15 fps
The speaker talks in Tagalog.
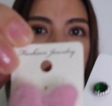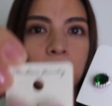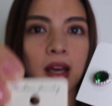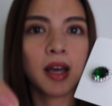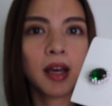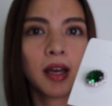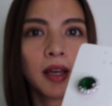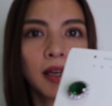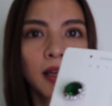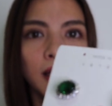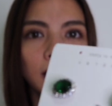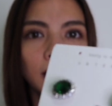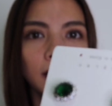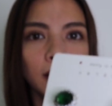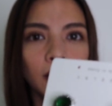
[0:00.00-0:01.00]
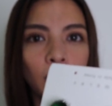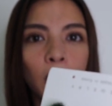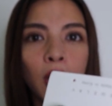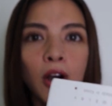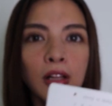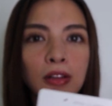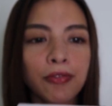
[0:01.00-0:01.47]
Yan.
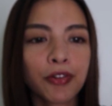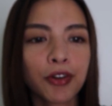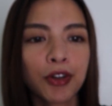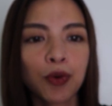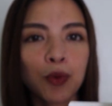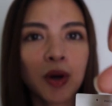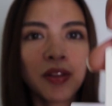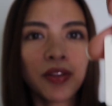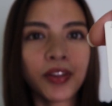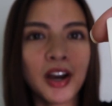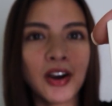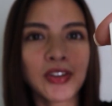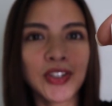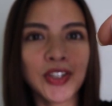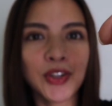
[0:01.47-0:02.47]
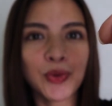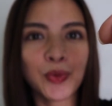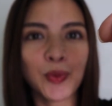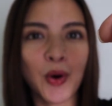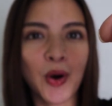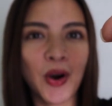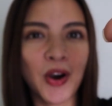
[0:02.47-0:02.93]
All for
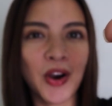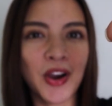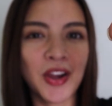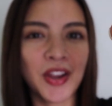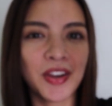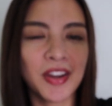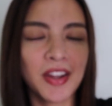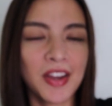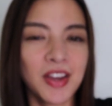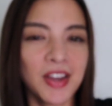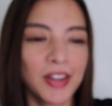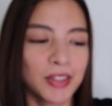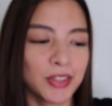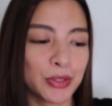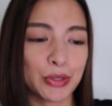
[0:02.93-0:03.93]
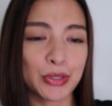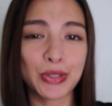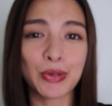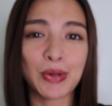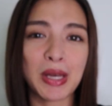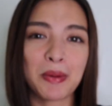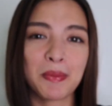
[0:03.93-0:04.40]
1,001. So,
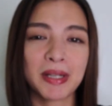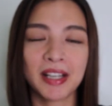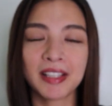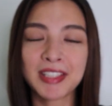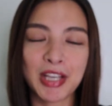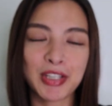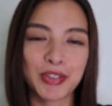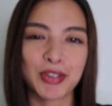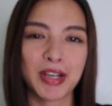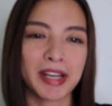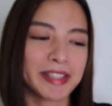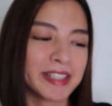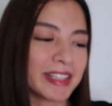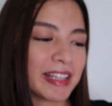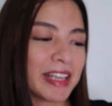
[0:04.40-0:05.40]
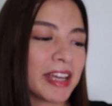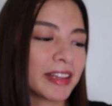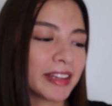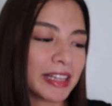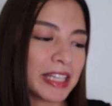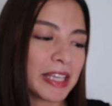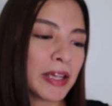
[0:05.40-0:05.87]
gusto ko lang mag-accessorize
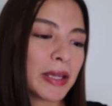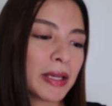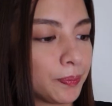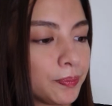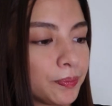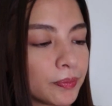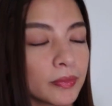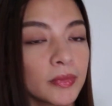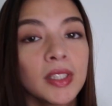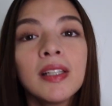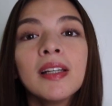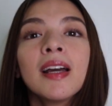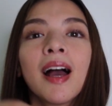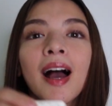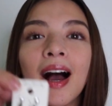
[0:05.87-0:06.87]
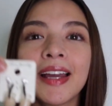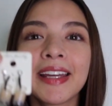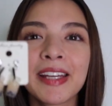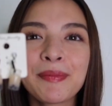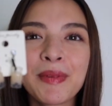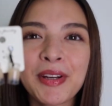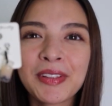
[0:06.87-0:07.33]
lately.
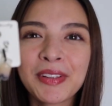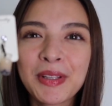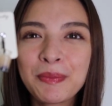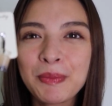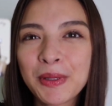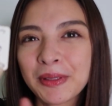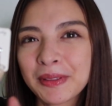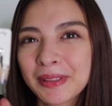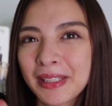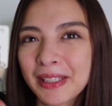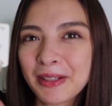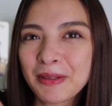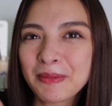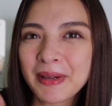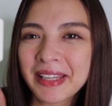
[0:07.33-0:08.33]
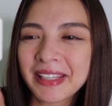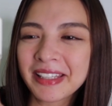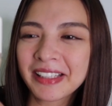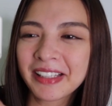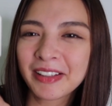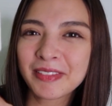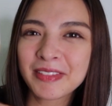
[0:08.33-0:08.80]
Ayan, meron ding milk tea kung
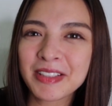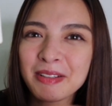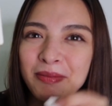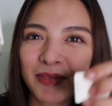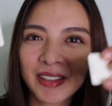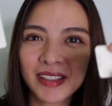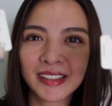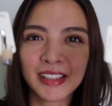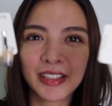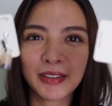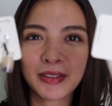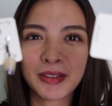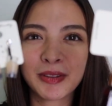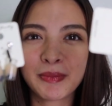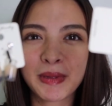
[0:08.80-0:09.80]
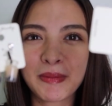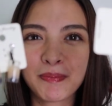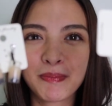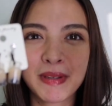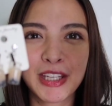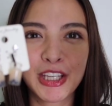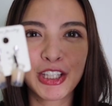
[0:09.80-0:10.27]
mahilig kayo sa milk tea o oh, may
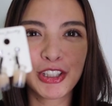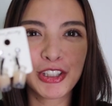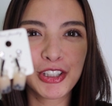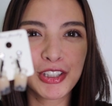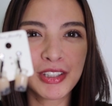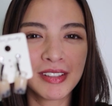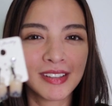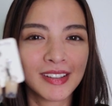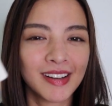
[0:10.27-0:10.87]
beer.